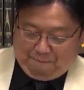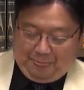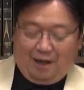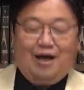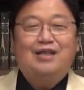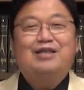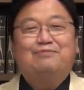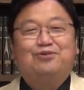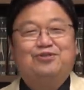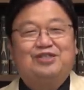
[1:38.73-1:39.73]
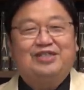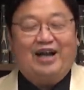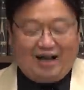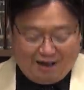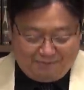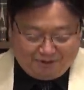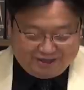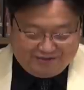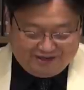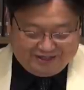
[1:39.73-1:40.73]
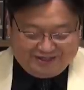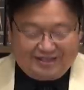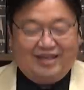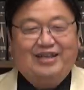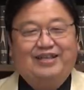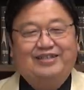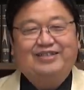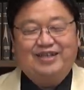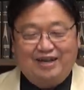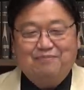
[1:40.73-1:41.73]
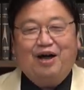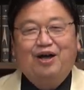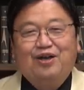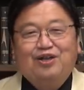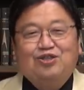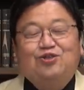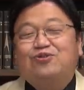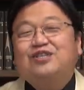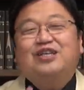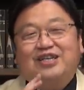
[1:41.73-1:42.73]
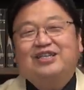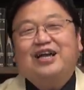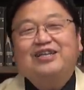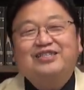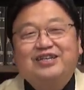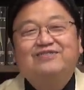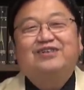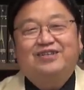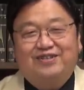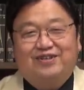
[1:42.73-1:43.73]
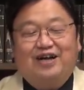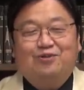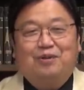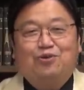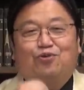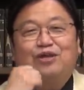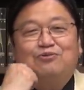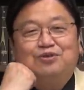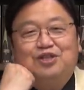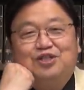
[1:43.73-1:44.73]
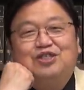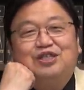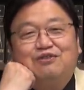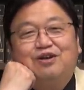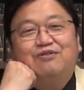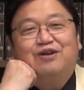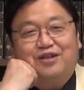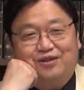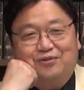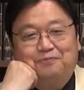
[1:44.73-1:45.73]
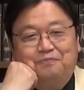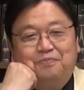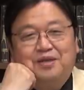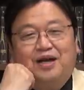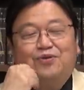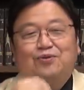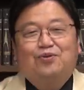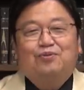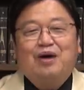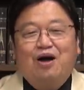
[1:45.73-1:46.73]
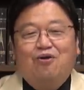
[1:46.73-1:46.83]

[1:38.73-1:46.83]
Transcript: ガンダムの実写化が発表されましてですね、まあ、正直期待してるんですよ。あの、まあ、どんな風にいじってくれるかなと。あの、まあ、